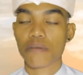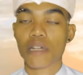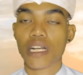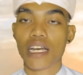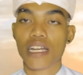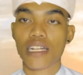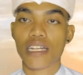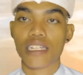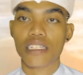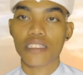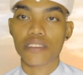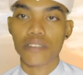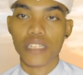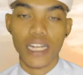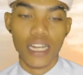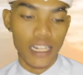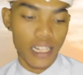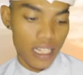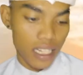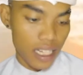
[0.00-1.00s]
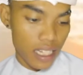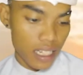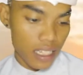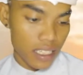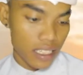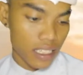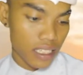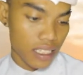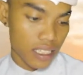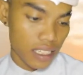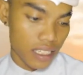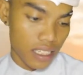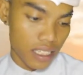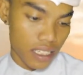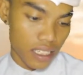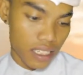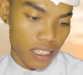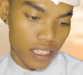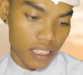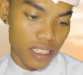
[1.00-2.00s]
berada di udara,
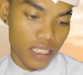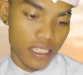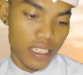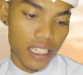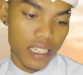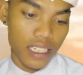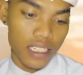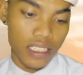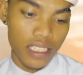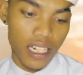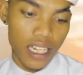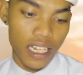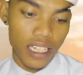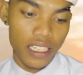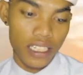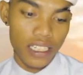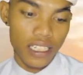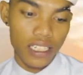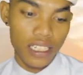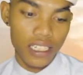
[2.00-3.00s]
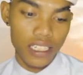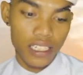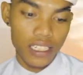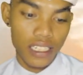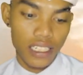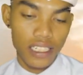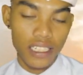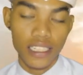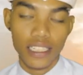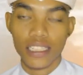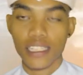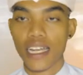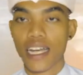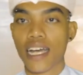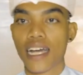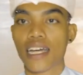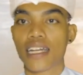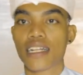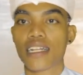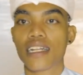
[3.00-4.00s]
dan yang terakhir,
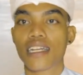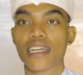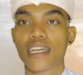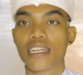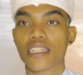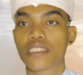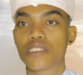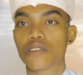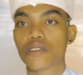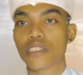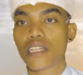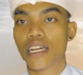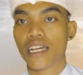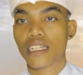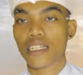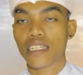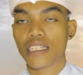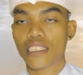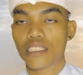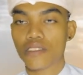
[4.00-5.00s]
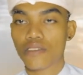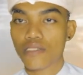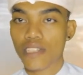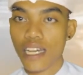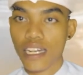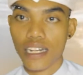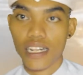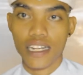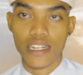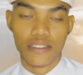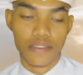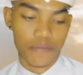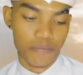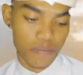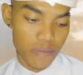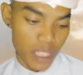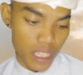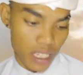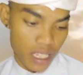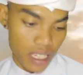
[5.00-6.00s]
ketahanan layang itu yang ada di udara.
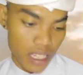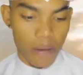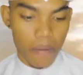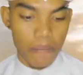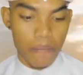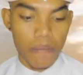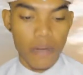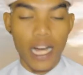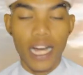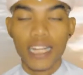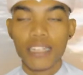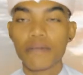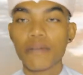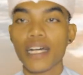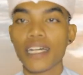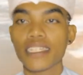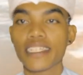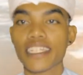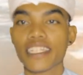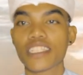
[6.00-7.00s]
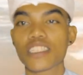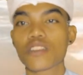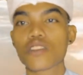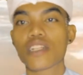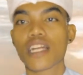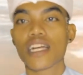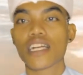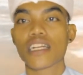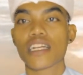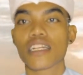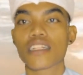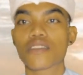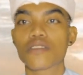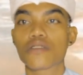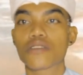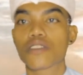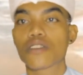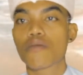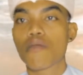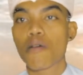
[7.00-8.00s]
Bahan-bahan yang digunakan
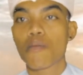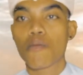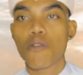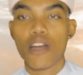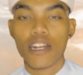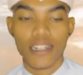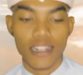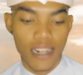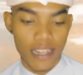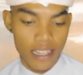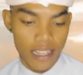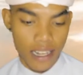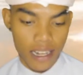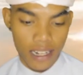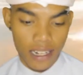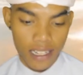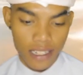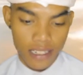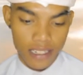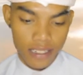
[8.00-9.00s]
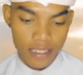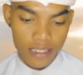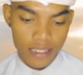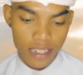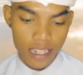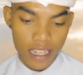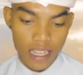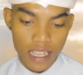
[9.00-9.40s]
untuk membuat layangan